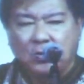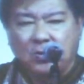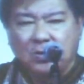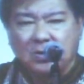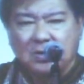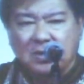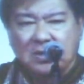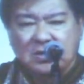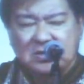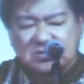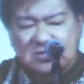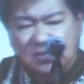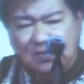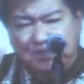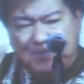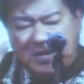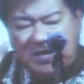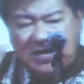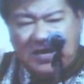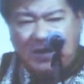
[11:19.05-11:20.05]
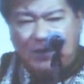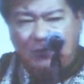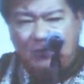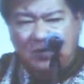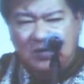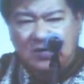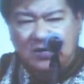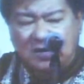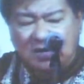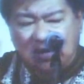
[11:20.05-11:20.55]
6 ซึ่งเป็นเขา
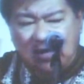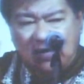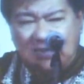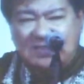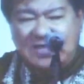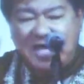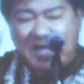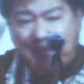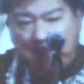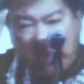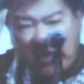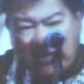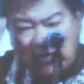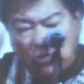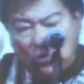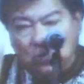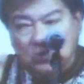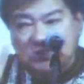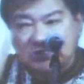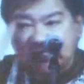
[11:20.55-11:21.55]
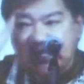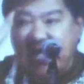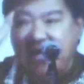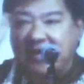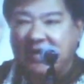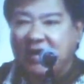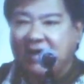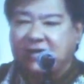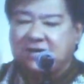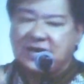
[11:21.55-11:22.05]
เมื่อแต่มันถูกสแตน
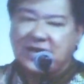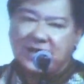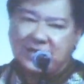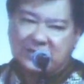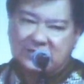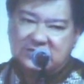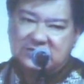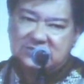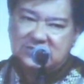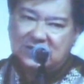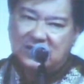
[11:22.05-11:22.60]
ดาร์ดได์